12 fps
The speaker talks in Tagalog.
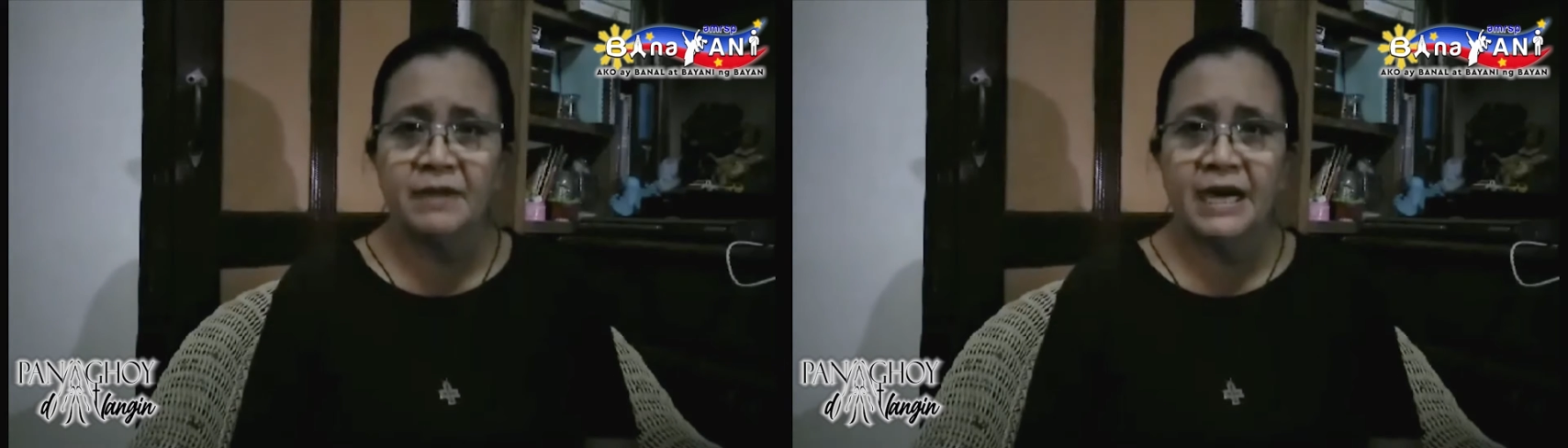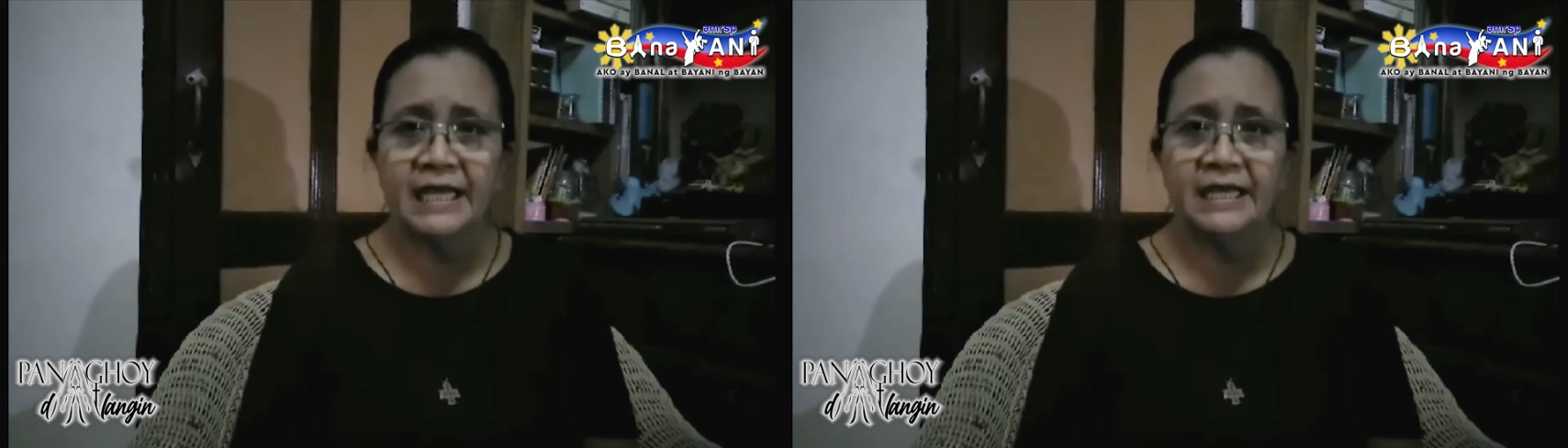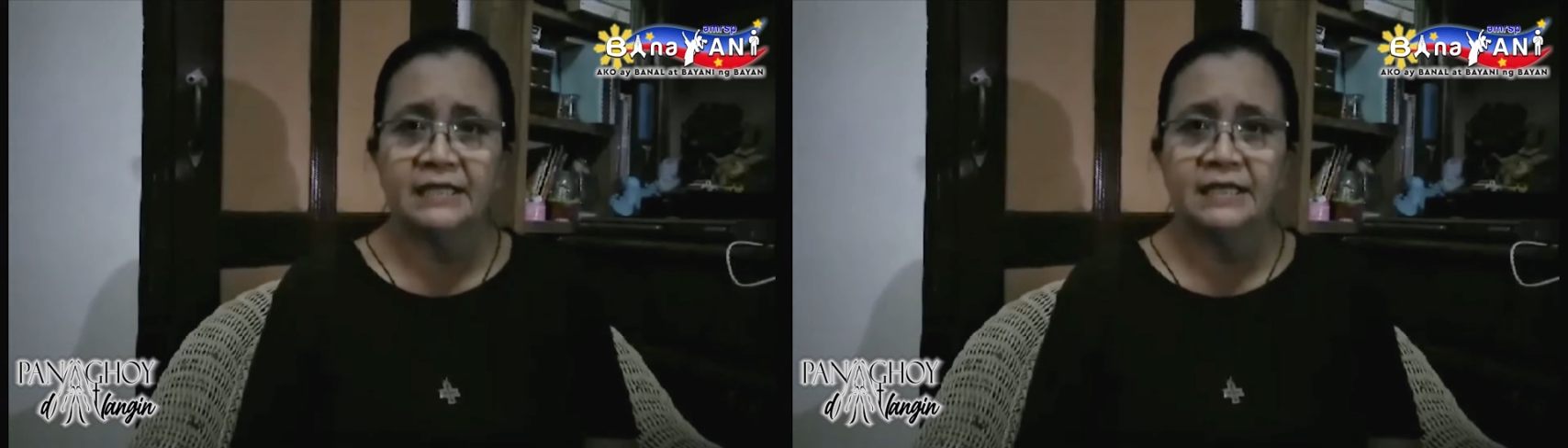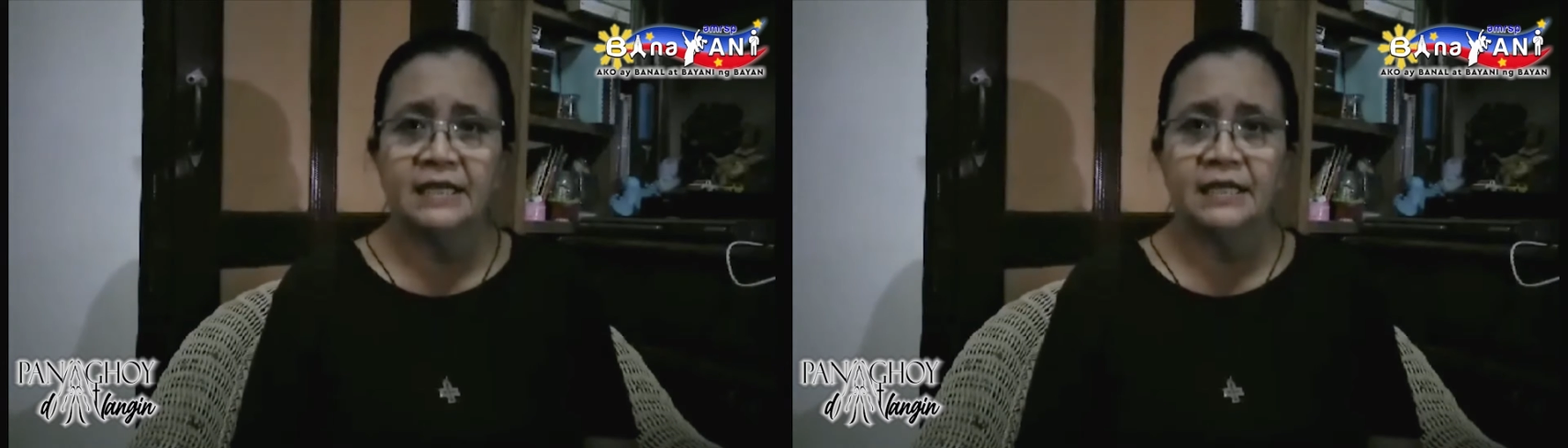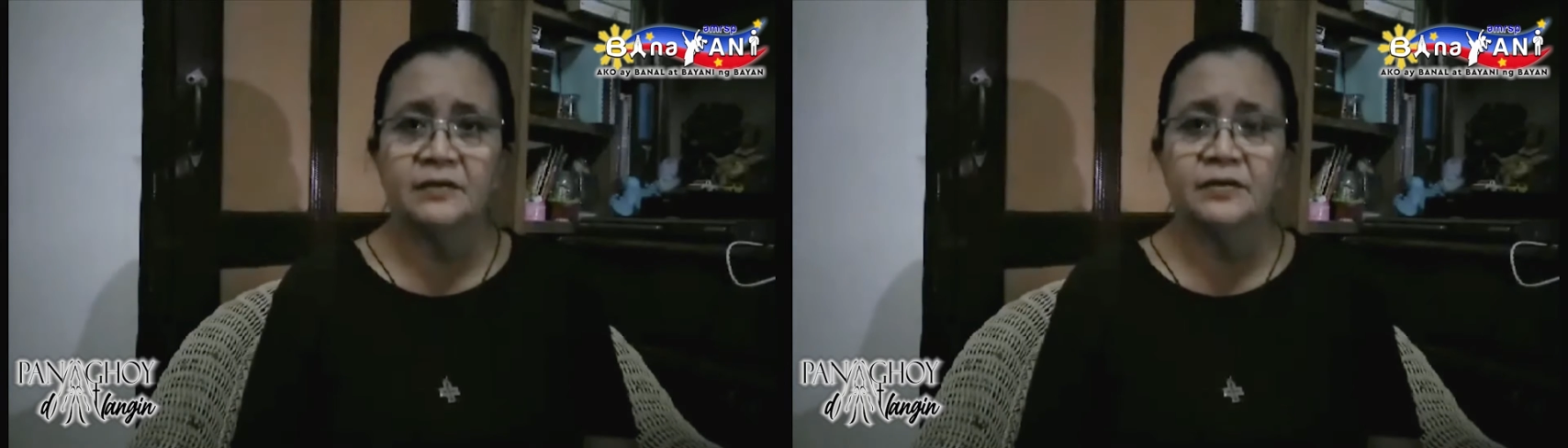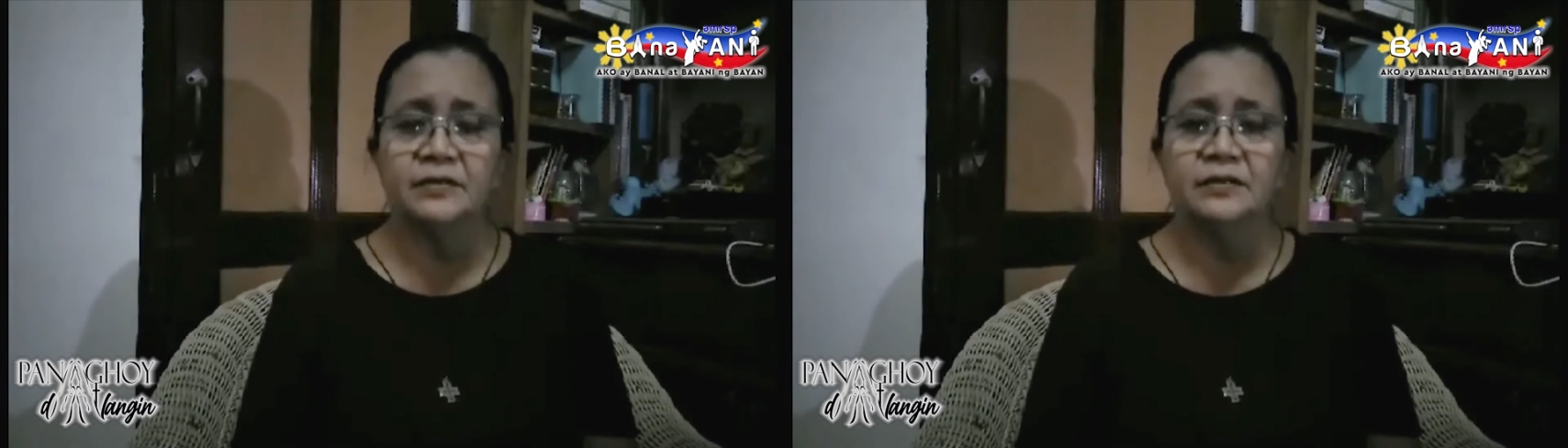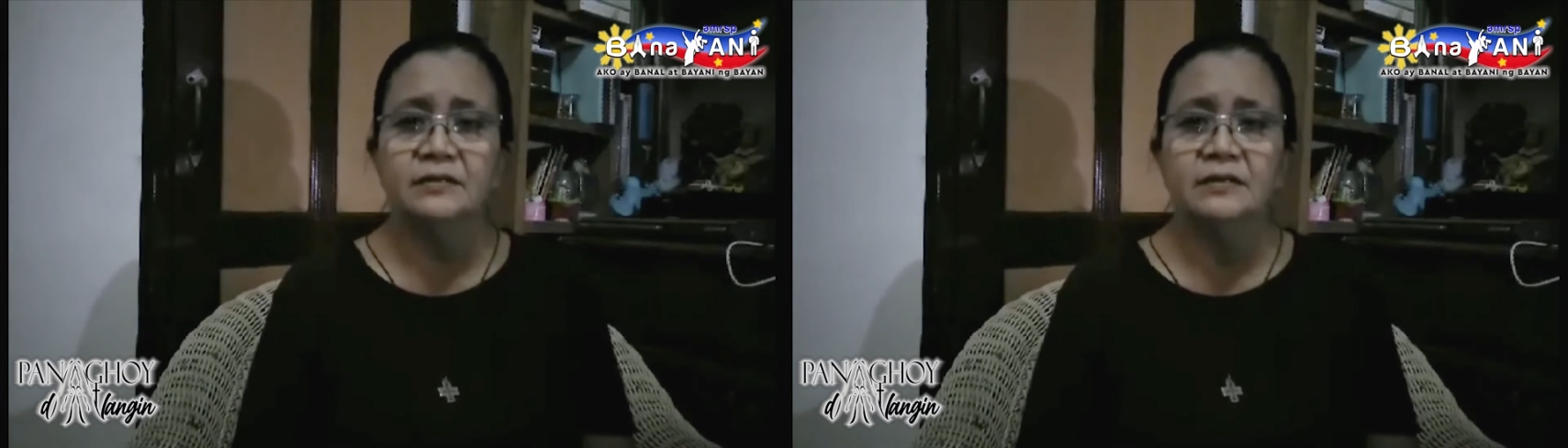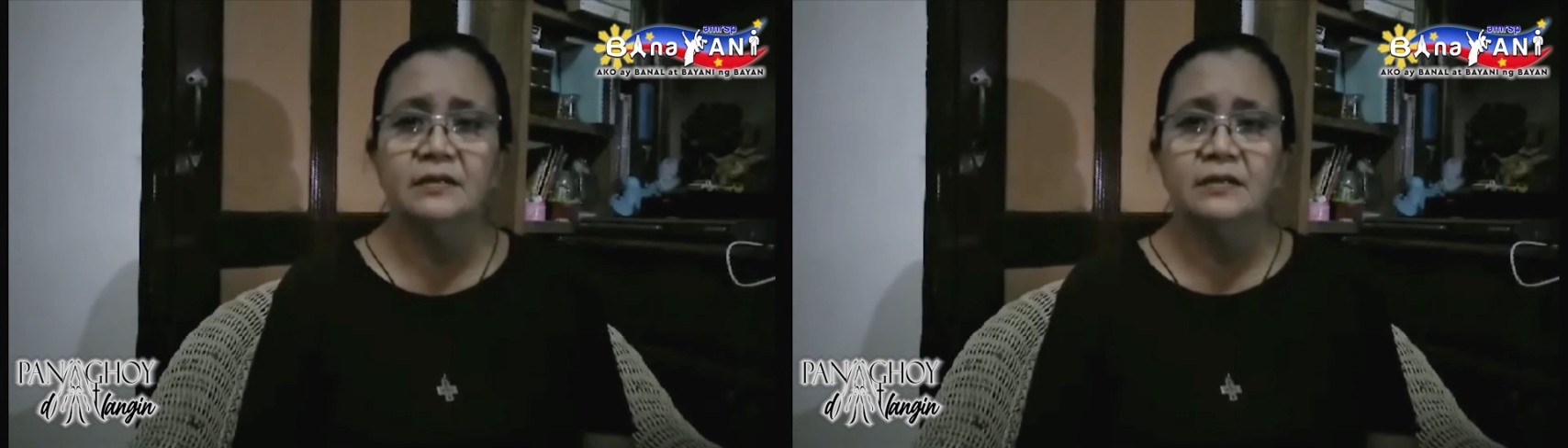bayan ngayon.